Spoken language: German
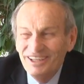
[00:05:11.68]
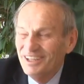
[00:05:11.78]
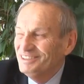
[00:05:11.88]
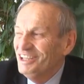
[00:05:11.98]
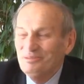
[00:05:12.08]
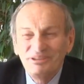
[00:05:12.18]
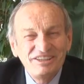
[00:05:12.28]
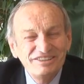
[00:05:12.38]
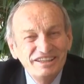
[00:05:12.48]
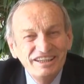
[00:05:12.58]
äh, dass man
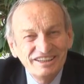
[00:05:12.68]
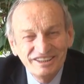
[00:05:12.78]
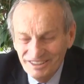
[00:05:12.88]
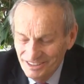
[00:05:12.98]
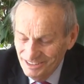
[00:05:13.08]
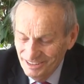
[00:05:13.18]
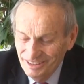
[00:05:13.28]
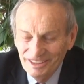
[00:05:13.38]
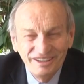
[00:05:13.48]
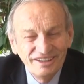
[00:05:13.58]
das nie ganz äh,
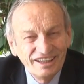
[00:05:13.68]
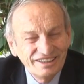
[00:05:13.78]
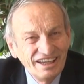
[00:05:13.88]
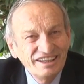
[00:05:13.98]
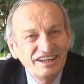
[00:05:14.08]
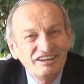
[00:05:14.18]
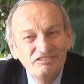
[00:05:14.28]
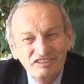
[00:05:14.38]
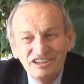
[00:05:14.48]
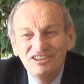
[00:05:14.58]
erkennen
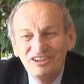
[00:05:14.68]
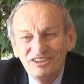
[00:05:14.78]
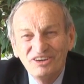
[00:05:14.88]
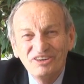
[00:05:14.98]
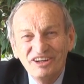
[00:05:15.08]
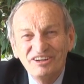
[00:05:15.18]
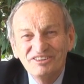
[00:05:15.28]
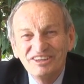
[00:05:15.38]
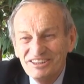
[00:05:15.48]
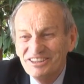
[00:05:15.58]
wird können.
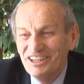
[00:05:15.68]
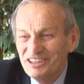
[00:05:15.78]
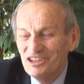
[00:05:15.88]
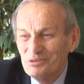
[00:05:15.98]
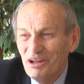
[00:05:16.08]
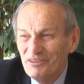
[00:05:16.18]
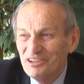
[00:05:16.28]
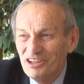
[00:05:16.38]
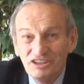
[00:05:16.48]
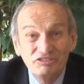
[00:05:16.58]
Und das ist ja das
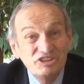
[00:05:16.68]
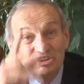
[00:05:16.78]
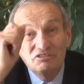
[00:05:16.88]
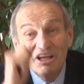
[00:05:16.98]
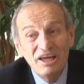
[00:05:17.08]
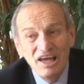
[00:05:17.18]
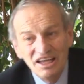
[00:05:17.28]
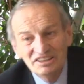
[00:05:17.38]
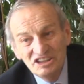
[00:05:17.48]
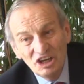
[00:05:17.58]
Spannende an der Wissenschaft.
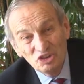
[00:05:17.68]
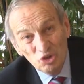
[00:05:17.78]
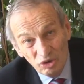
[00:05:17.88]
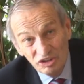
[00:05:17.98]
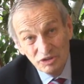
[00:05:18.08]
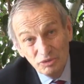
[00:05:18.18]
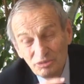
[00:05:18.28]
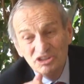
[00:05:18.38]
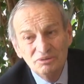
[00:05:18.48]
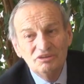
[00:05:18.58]
Es ist ja toll, das
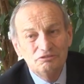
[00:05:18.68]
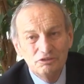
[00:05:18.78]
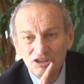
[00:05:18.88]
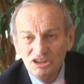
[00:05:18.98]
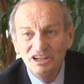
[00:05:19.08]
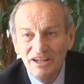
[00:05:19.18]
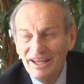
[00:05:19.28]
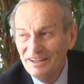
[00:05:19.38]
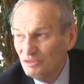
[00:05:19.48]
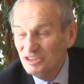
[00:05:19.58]
muss man sich mal vorstellen,
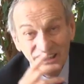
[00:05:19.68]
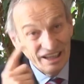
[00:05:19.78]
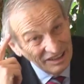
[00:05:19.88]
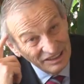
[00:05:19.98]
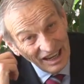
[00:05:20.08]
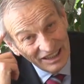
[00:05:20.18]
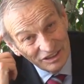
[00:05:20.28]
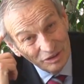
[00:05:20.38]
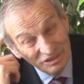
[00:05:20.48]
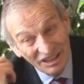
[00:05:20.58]
unsere, diese
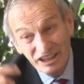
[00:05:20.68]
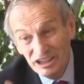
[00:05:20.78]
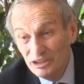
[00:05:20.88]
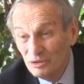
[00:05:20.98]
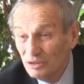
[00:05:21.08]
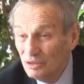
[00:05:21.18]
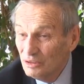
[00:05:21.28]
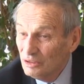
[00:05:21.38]
1,3 Kilo